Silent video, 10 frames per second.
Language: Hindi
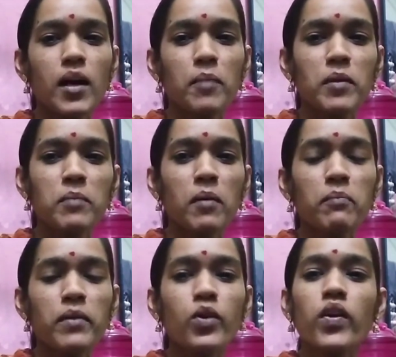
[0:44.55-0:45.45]
अपनी
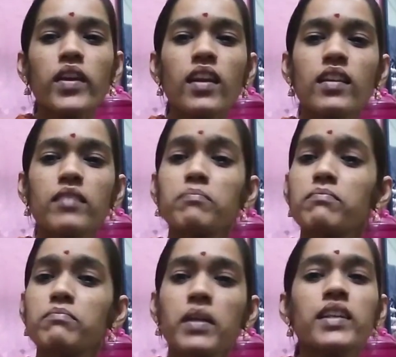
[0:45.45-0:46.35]
मम्मी को या
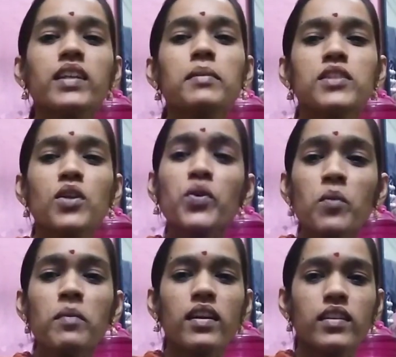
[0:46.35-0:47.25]
बकरी के बच्चे को
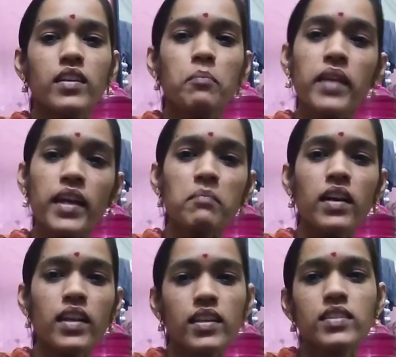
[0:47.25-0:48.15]
क्यों मारेंगे ब्रेक
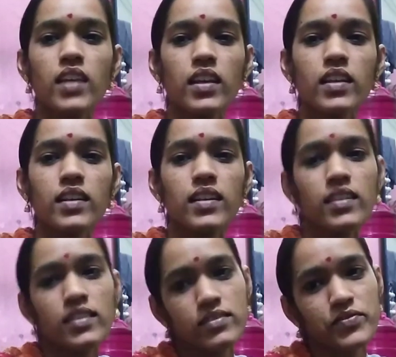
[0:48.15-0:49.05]
मारेंगे साइकिल का